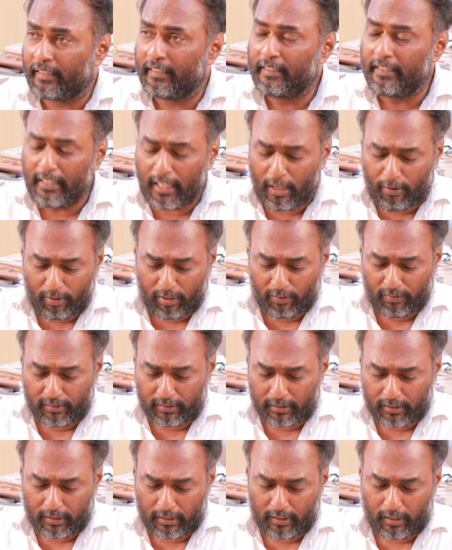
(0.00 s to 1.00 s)
இந்தியாவில்
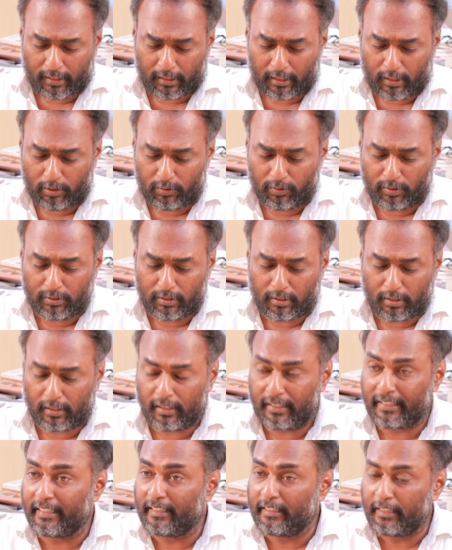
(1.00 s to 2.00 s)
வந்து அதாவது வந்து
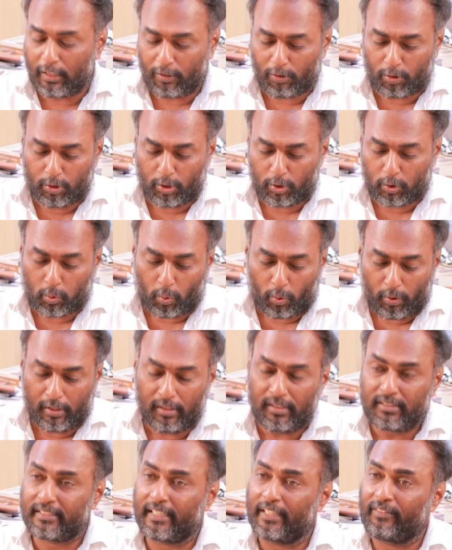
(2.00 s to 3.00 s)
என்னன்னா இந்தியாவில் வந்து
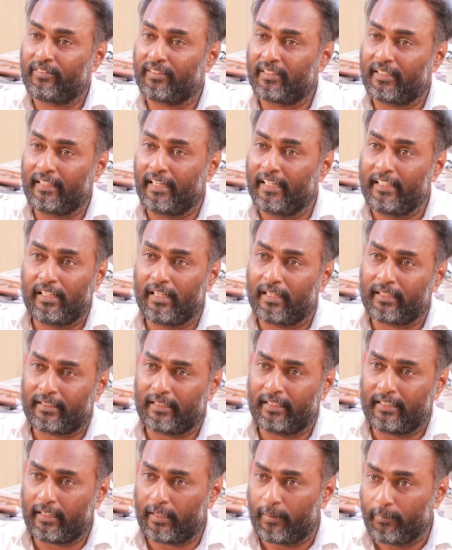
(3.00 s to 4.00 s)
தொழில் செய்வதை
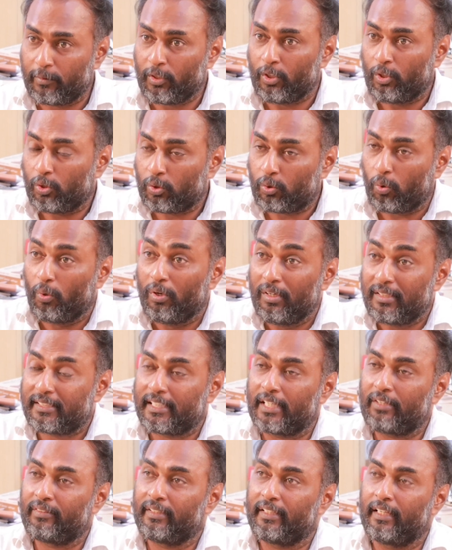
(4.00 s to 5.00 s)
எளிதாக்குது இல்லையா தொழில்
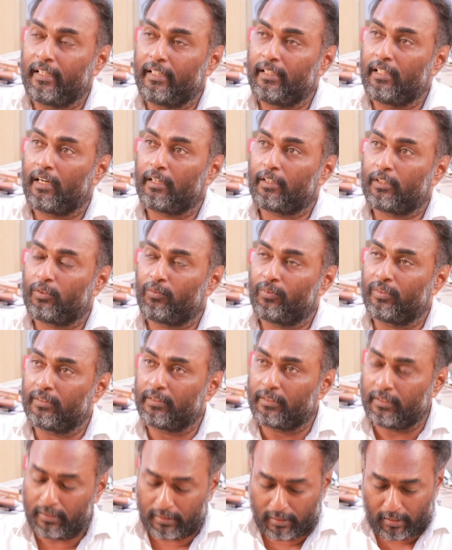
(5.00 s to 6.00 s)
செய்வதை எளிதாக்குறது
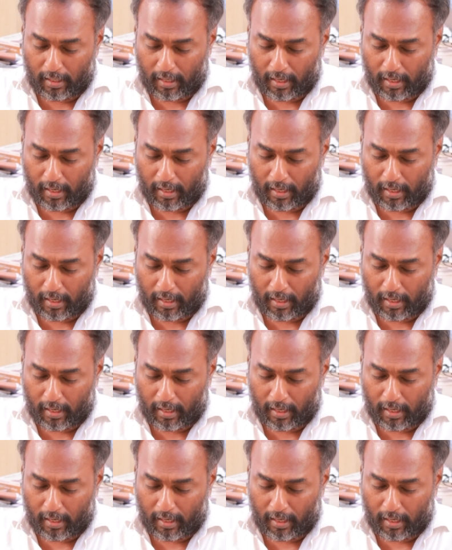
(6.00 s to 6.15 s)
வந்து